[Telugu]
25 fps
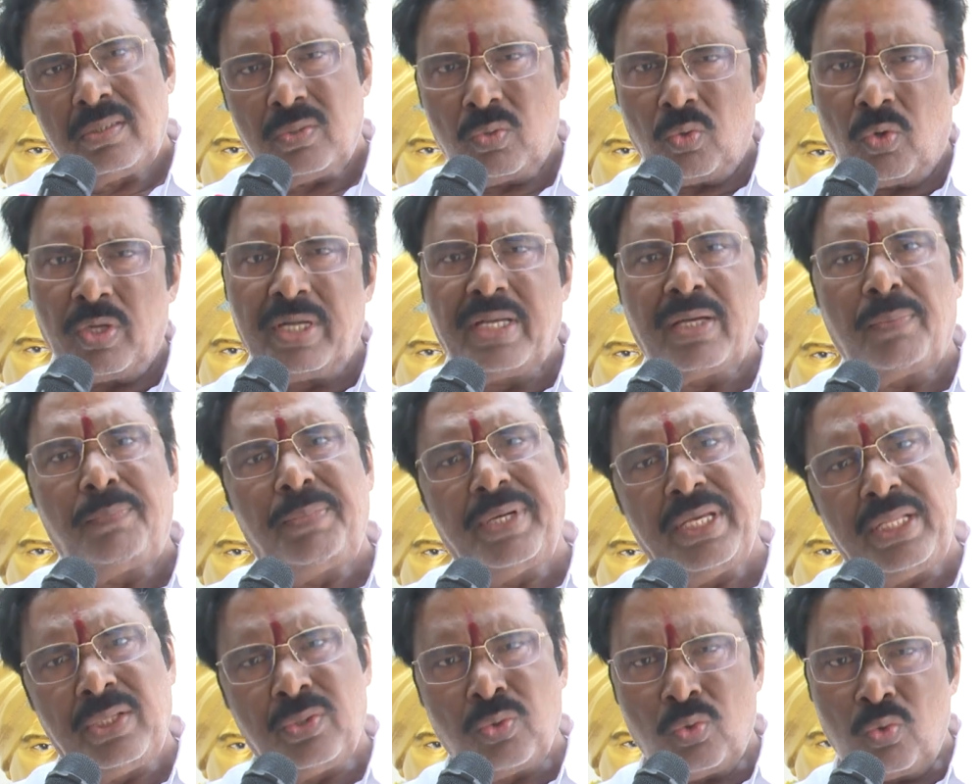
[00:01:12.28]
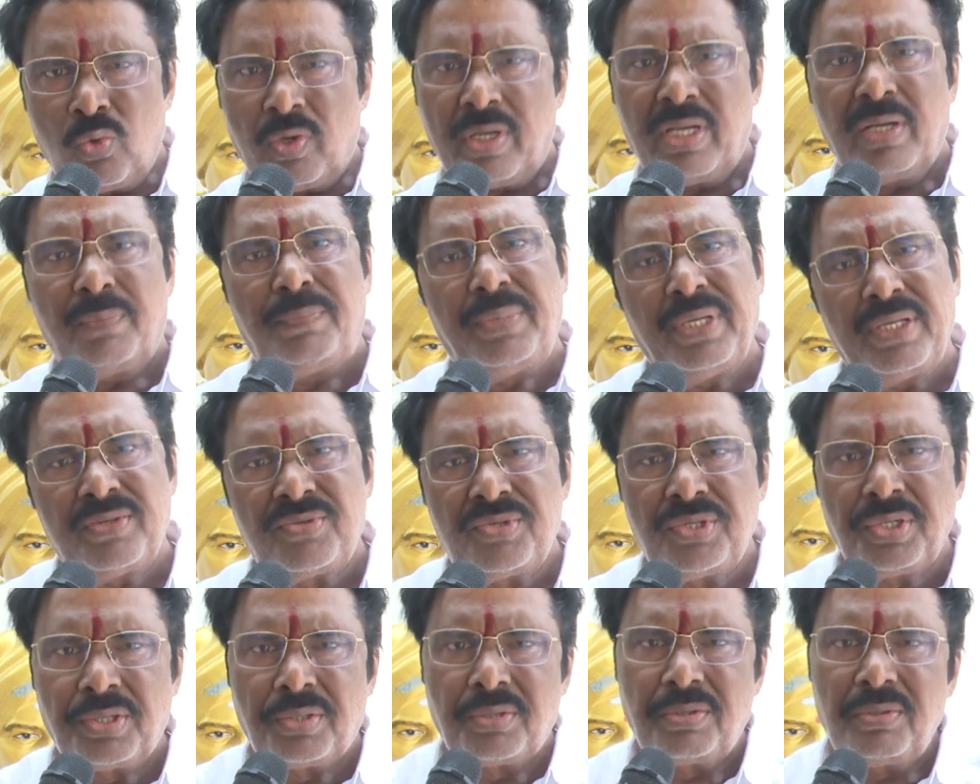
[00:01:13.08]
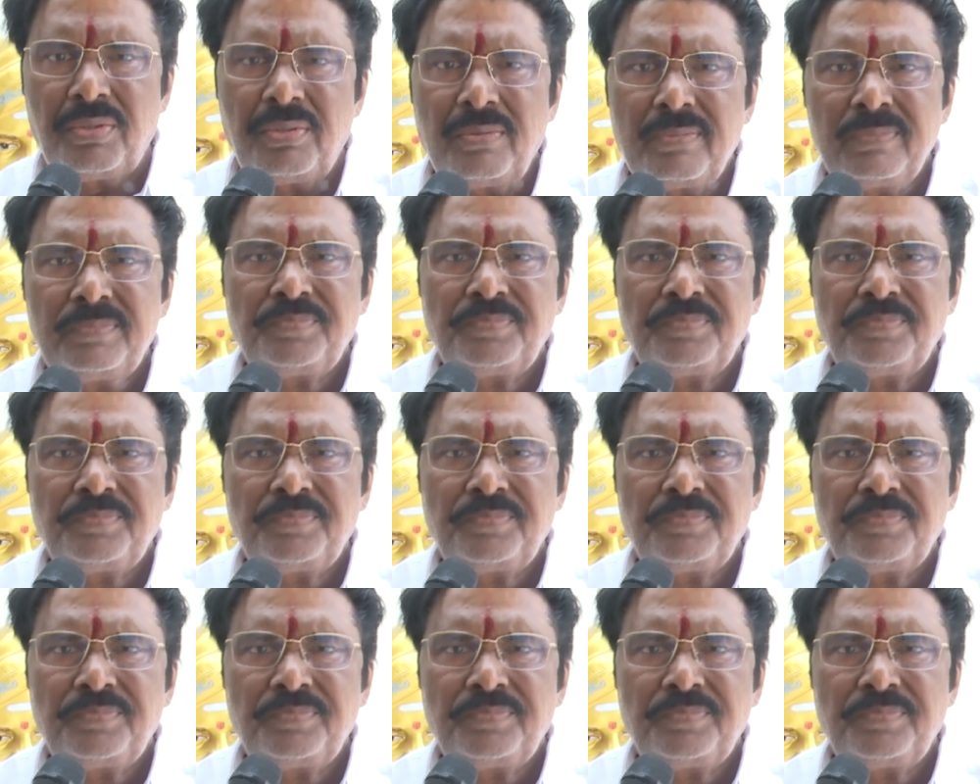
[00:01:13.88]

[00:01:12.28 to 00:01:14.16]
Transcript: నూట డెబ్బై ఐదుకు నూట డెబ్బై సీట్లు